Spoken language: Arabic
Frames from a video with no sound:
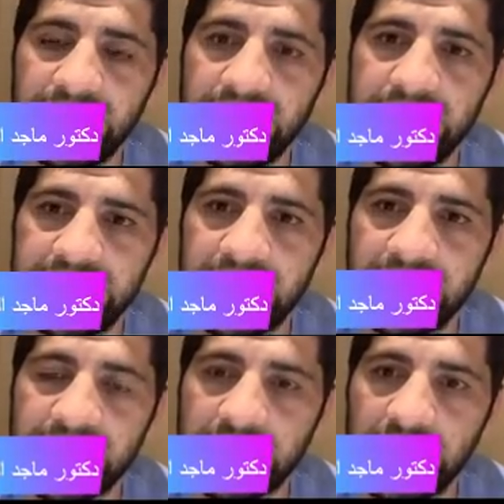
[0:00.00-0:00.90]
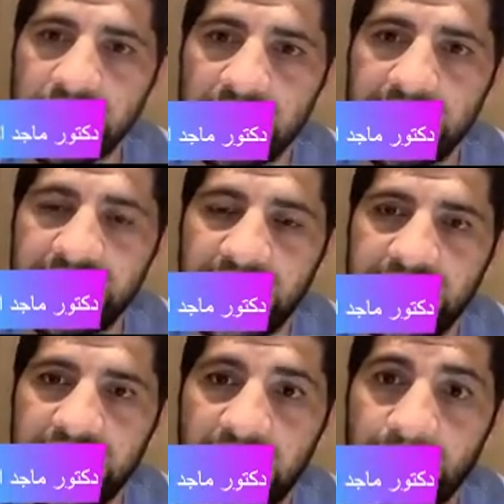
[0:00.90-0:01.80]
اختناق العصب الاوسط في
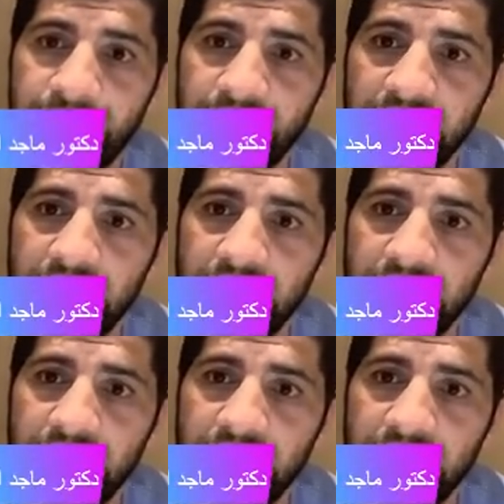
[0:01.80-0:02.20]
نهايه الحمل